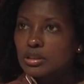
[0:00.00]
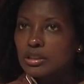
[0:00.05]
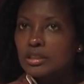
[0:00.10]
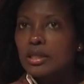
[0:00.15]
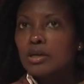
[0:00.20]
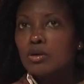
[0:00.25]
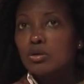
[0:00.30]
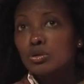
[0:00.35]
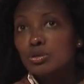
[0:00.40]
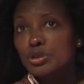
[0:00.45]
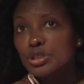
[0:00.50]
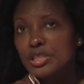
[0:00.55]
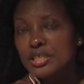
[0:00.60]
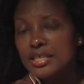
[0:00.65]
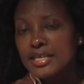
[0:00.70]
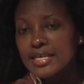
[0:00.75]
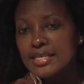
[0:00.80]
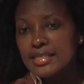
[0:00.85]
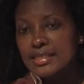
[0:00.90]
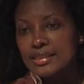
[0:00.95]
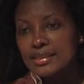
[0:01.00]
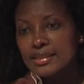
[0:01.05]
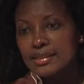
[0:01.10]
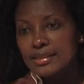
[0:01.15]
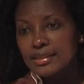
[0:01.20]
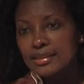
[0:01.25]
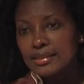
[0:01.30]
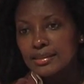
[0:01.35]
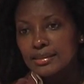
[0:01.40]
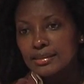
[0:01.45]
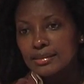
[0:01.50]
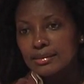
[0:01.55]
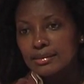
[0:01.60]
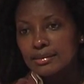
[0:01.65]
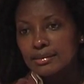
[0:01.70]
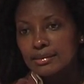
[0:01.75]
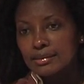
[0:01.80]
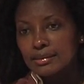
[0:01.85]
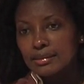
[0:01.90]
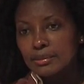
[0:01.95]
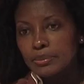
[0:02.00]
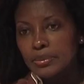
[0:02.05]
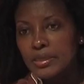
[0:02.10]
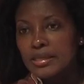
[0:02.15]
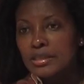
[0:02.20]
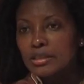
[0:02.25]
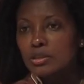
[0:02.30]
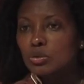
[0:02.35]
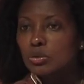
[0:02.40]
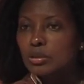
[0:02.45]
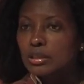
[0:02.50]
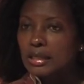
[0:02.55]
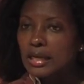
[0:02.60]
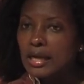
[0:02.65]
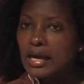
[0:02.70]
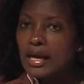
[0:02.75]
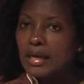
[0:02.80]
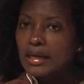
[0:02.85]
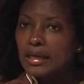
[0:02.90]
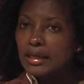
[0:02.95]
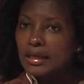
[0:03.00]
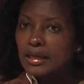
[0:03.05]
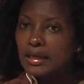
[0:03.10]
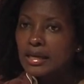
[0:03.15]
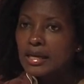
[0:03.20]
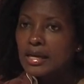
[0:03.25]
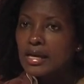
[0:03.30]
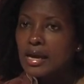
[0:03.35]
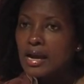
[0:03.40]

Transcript: di riconoscenza per ritornare